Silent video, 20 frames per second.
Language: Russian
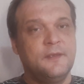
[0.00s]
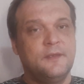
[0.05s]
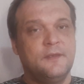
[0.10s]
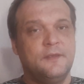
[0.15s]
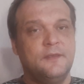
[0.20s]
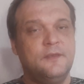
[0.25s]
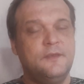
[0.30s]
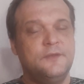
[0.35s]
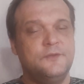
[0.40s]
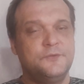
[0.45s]

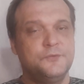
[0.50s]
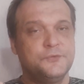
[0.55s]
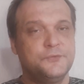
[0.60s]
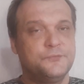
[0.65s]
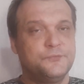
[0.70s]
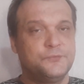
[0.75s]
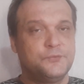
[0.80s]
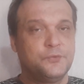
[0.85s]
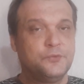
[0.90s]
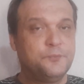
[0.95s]
и идет
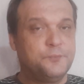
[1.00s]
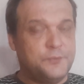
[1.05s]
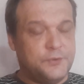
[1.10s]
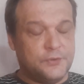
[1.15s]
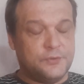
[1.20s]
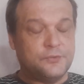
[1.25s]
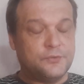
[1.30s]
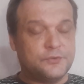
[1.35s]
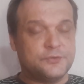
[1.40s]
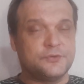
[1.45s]
в
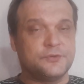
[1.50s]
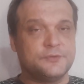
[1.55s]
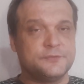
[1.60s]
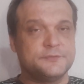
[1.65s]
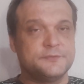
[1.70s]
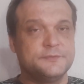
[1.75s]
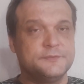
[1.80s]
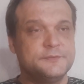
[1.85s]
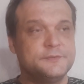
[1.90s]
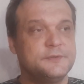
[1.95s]
трубке тоже
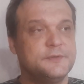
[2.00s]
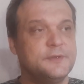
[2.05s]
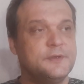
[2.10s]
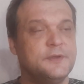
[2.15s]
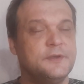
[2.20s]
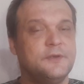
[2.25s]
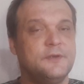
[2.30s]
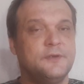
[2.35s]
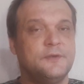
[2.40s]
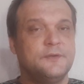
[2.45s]
он.
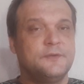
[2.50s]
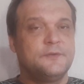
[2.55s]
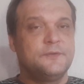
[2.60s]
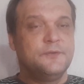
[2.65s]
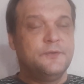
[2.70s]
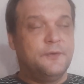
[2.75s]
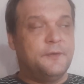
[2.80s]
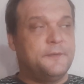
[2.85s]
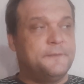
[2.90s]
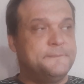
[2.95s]

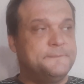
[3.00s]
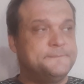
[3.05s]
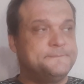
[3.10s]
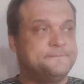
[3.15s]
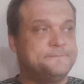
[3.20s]
Но